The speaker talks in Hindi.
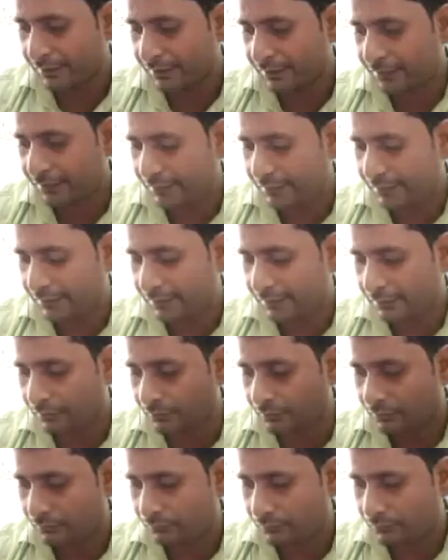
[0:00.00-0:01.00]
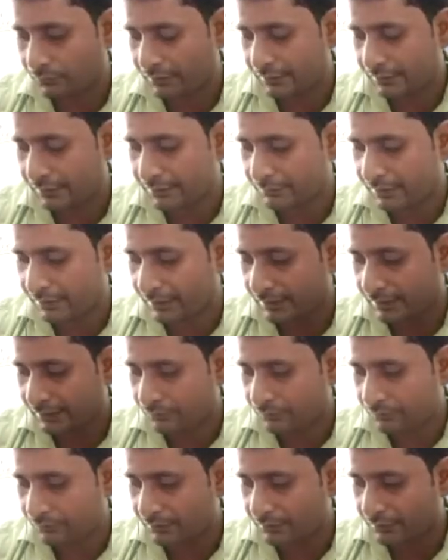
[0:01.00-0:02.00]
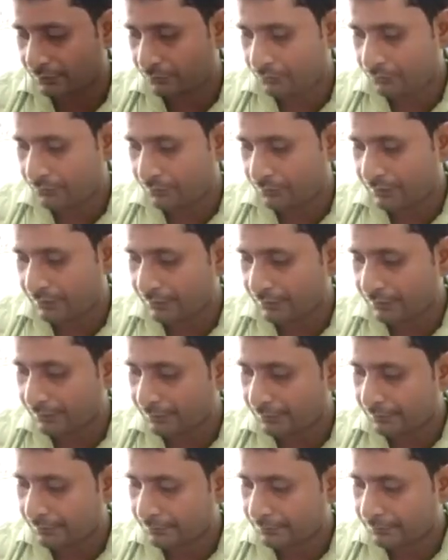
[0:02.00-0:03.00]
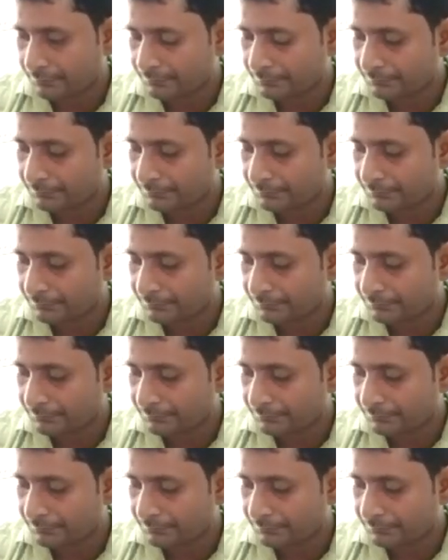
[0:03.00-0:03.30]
ट्रेनिंग और वो खर्च मिला के उतना तो हो ही जाता नहीं